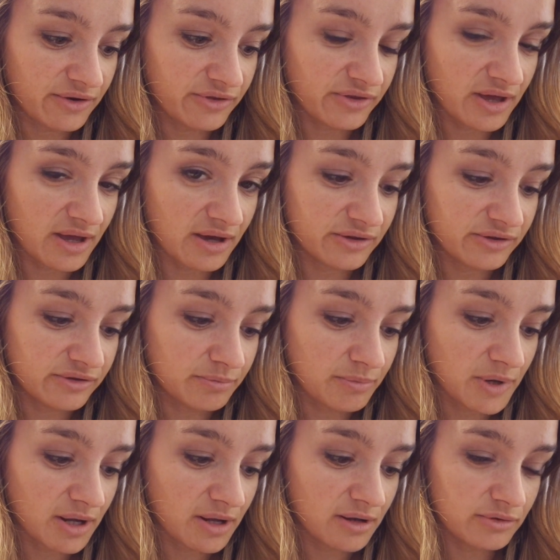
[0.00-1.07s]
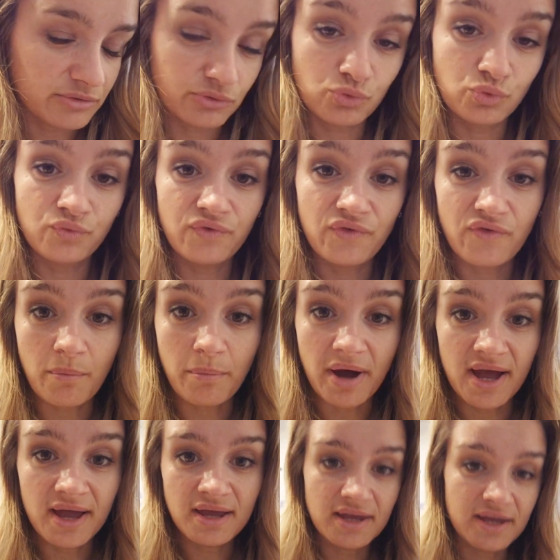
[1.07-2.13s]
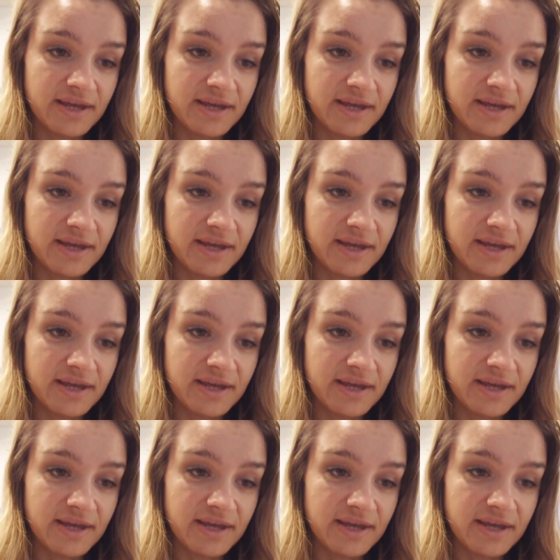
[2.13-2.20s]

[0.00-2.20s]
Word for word: jetzt erstmal so gut wie vorbei.